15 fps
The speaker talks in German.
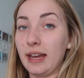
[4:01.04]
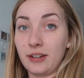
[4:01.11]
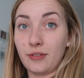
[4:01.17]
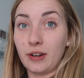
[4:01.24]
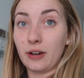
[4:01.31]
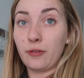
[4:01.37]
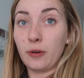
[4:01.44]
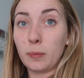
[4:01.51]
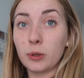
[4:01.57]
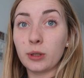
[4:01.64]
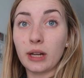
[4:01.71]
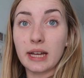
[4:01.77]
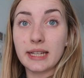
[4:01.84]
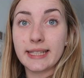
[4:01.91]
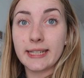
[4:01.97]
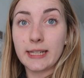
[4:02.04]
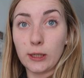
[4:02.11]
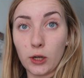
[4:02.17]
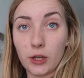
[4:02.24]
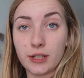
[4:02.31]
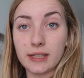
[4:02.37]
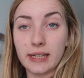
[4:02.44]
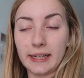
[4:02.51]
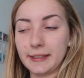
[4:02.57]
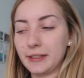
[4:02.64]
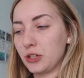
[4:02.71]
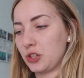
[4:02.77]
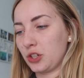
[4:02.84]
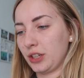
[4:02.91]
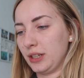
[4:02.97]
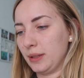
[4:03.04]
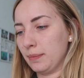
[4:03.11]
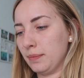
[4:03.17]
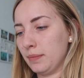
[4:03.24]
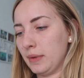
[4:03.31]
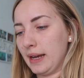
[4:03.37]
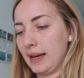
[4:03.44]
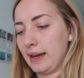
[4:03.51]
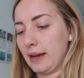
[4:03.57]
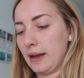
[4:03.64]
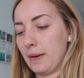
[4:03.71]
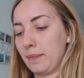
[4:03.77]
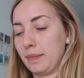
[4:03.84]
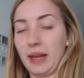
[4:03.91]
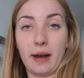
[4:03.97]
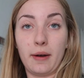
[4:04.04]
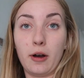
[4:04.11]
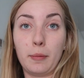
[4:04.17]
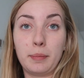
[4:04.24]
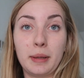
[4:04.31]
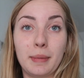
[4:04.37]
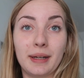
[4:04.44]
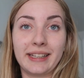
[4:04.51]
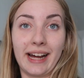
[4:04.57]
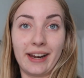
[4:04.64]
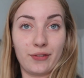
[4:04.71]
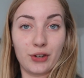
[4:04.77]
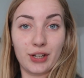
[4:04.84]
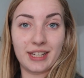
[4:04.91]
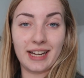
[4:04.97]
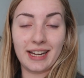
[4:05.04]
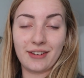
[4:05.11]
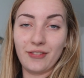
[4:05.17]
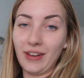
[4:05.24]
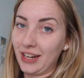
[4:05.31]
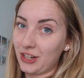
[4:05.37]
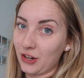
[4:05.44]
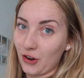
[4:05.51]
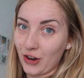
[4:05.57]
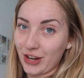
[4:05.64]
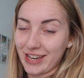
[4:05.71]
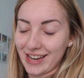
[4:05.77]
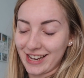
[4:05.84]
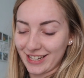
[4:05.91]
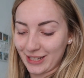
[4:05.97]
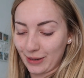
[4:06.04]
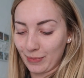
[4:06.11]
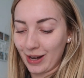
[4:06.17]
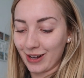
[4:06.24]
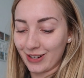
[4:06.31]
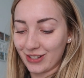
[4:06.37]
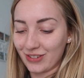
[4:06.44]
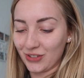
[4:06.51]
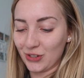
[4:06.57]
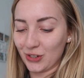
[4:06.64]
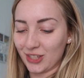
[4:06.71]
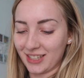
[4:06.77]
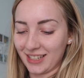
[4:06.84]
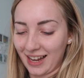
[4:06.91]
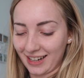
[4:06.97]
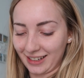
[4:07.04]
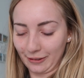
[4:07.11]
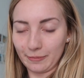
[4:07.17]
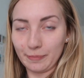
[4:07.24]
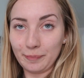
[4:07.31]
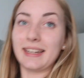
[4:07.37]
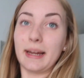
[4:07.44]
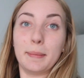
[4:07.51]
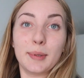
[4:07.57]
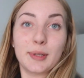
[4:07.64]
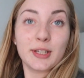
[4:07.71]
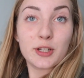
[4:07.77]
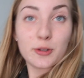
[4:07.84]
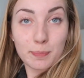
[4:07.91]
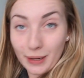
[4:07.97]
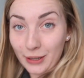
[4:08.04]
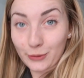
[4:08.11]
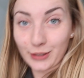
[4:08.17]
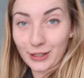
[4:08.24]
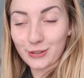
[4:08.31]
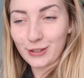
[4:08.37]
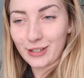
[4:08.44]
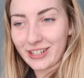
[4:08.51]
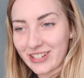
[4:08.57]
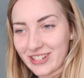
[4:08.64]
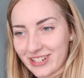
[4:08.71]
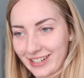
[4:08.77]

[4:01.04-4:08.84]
etwa 35 Leute angeschrieben. Ähm, ja, ob jemand geantwortet hat, werde ich euch erst am Ende des Videos sagen. Damit die Spannung natürlich